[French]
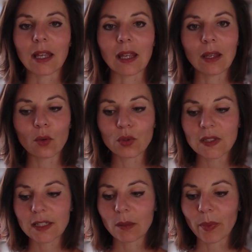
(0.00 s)
et
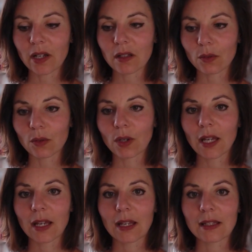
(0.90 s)
aussi parce que
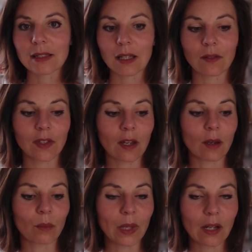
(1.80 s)
ça vient
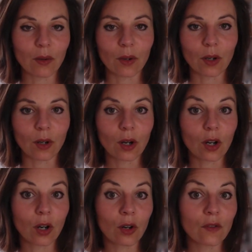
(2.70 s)
mettre le
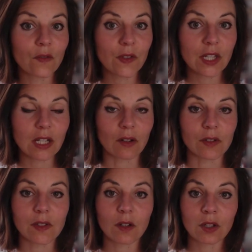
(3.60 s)
corps en
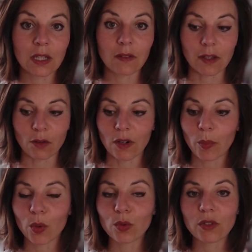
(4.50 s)
vigilance, en éveil. On va
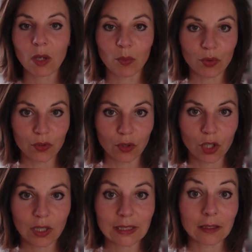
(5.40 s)
produire plus de
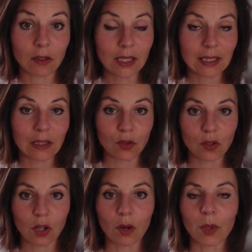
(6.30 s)
cortisol, qui est
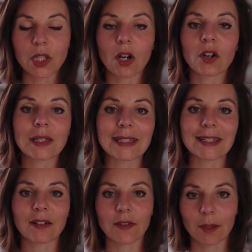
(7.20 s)
notre hormone
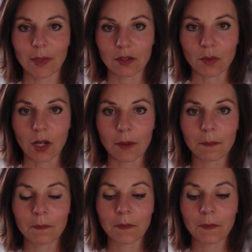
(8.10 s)
anti-inflammatoire.